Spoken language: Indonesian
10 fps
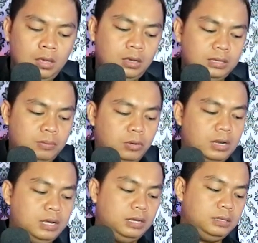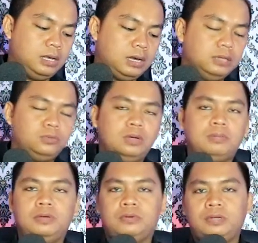kita buka lagi tiga kartu yang
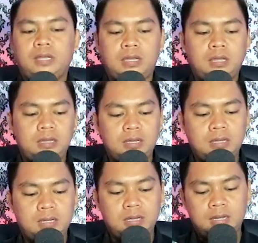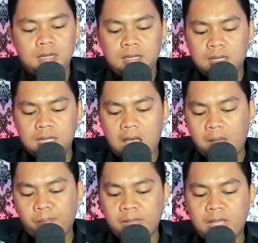berikutnya
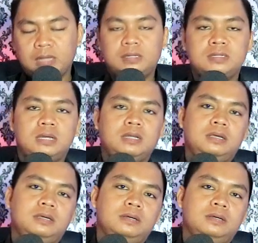apa yang akan terjadi